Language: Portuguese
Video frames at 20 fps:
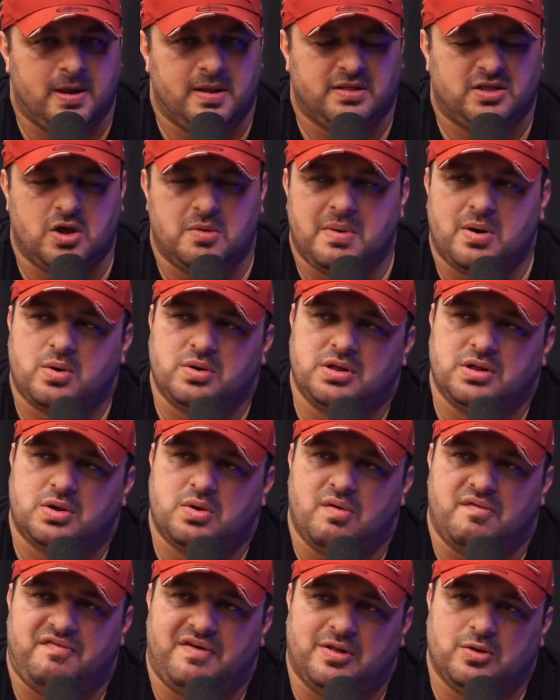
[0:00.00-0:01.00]
Tem uma coisa que
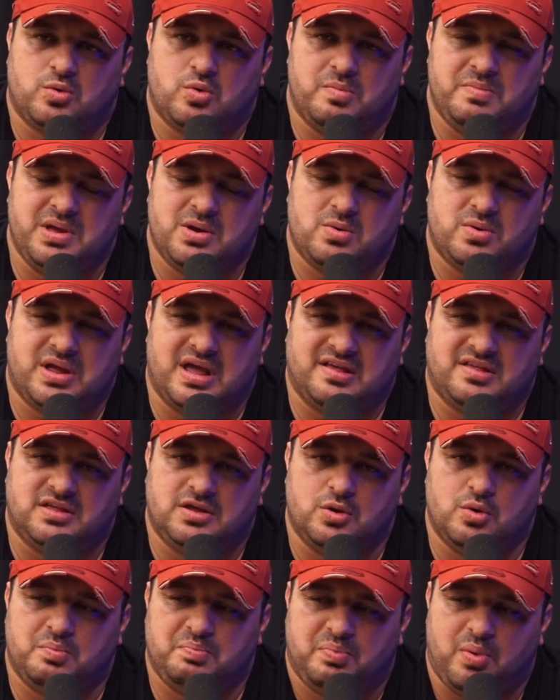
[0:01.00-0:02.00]
eu falo comigo que é assim,
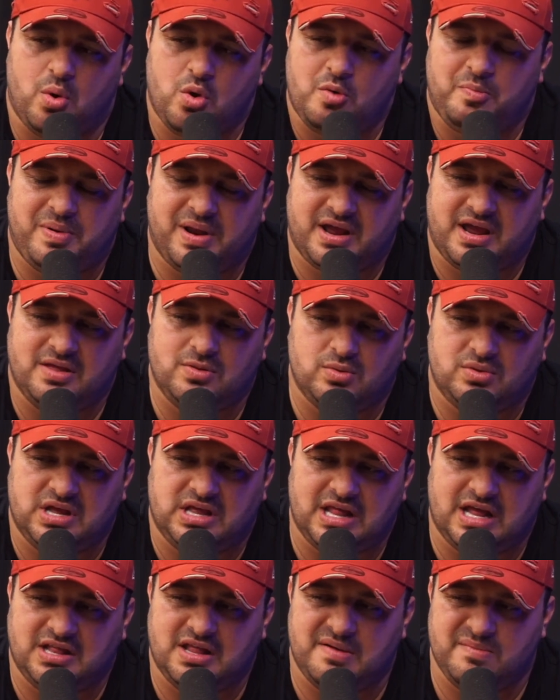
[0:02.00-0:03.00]
o um pouco para quem não tem
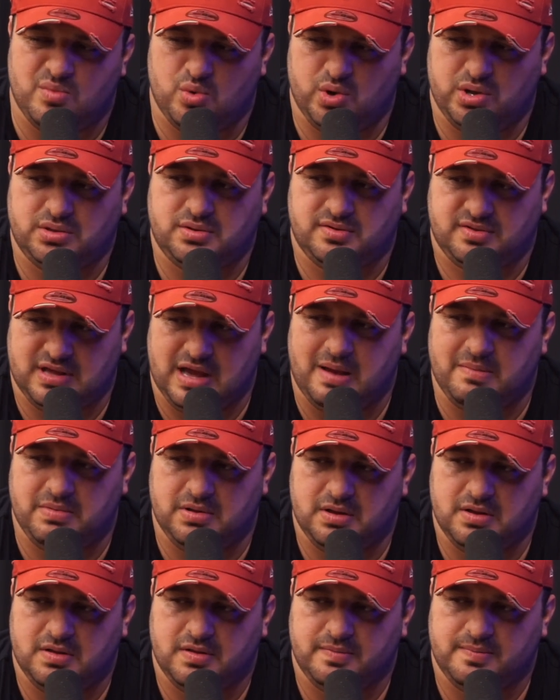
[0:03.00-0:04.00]
nada é muito, sabe?
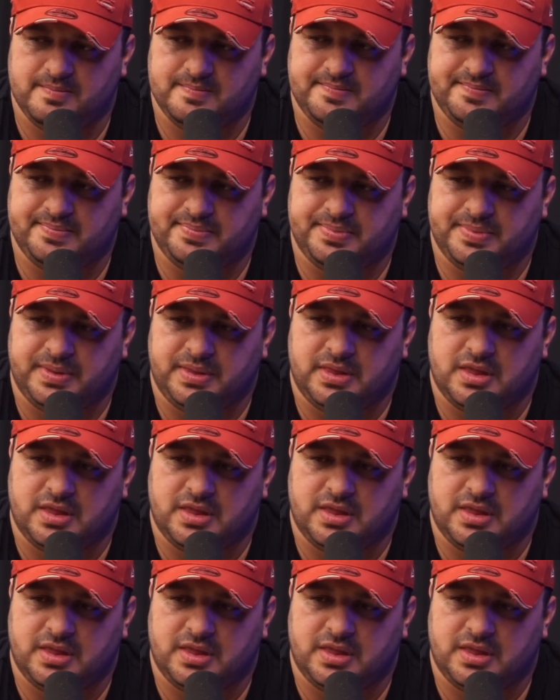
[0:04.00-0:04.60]
Uhum.